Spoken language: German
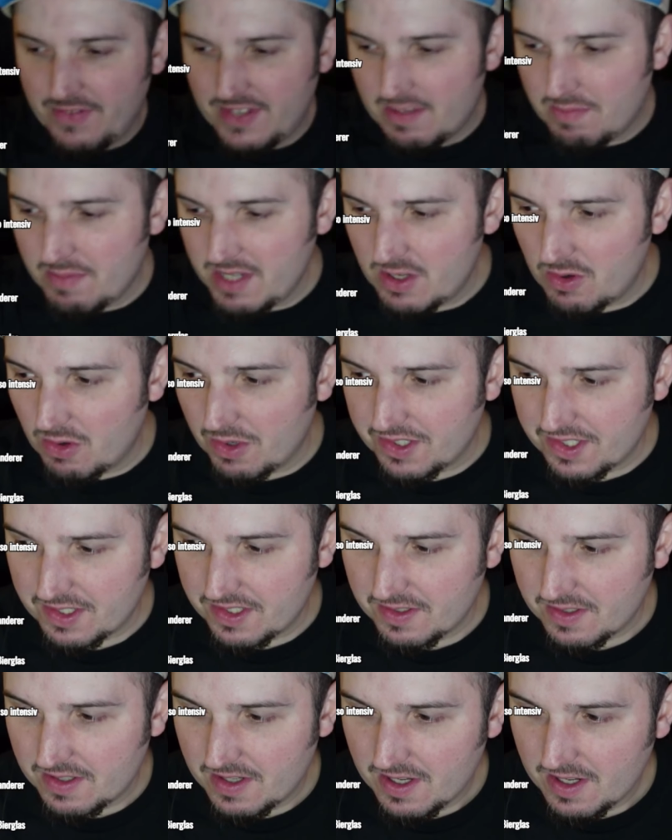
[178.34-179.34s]
minus.
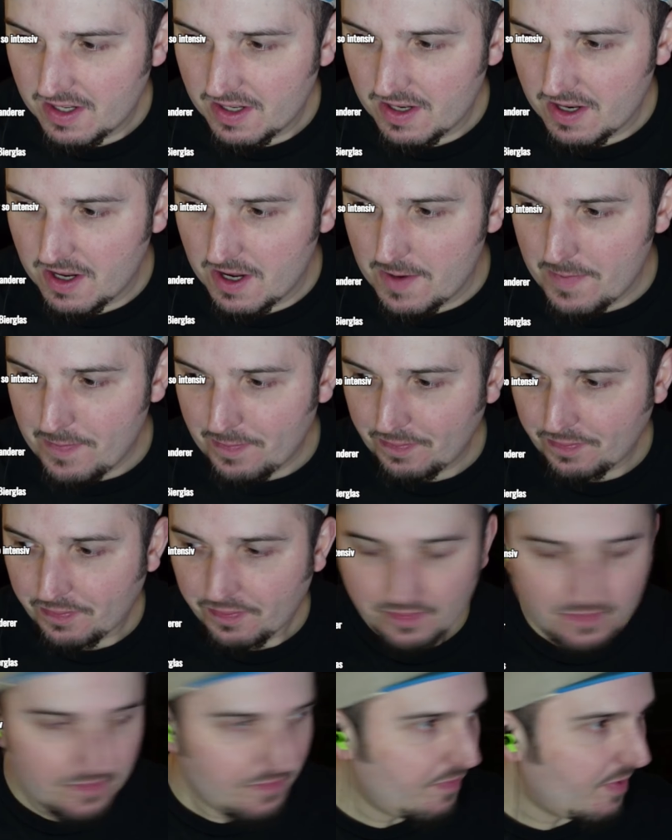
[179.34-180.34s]
Ne?
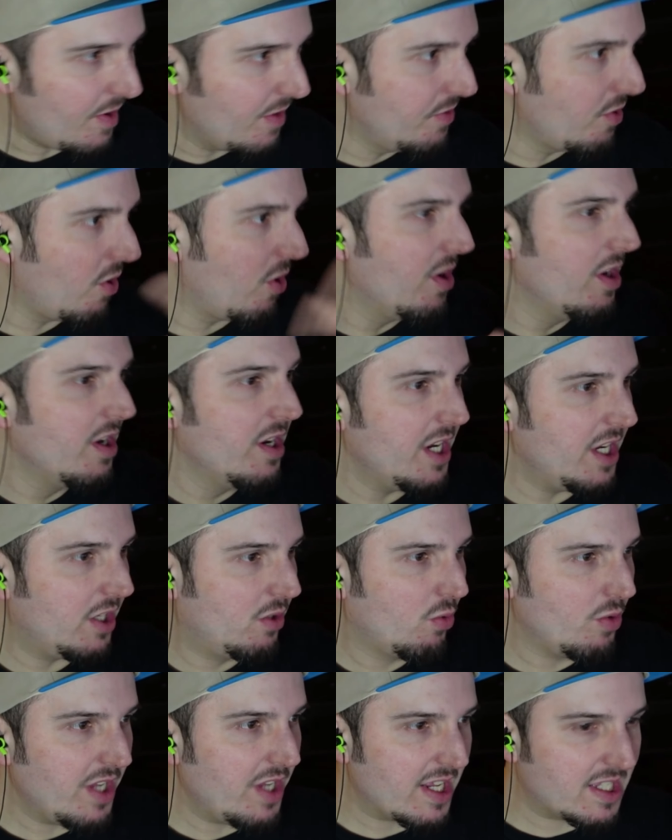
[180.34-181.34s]
So, ich
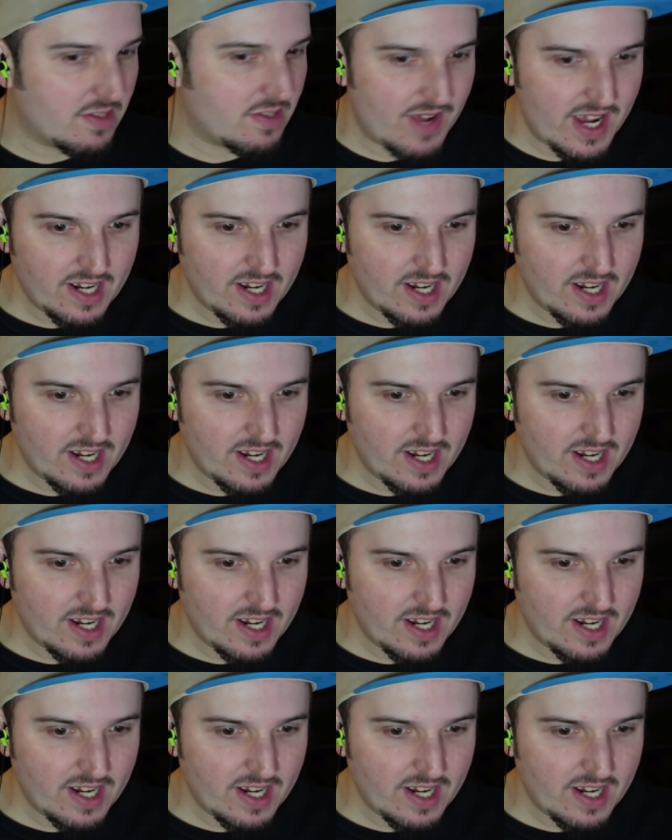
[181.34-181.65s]
tue die jetzt weg.